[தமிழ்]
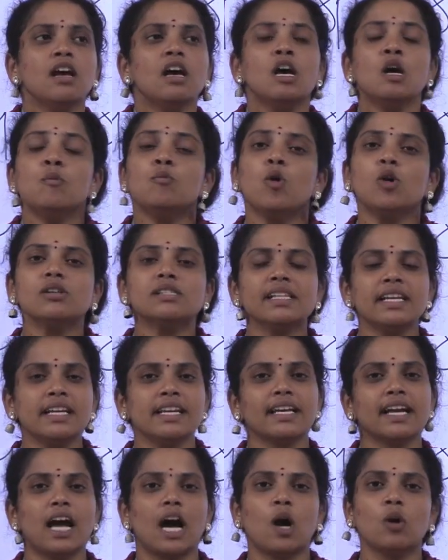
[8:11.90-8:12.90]
மோஸ்ட்லி
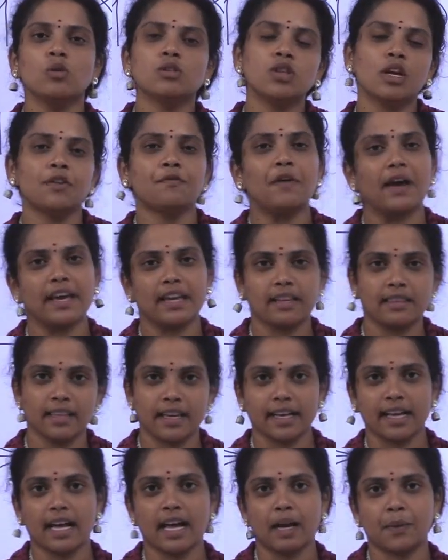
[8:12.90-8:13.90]
நீங்கள் ஹவுஸ் ஒய்ஃபாக
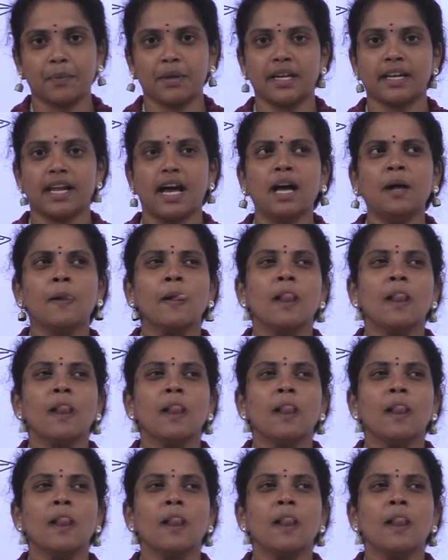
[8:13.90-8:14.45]
இருந்தீங்க அப்படின்னா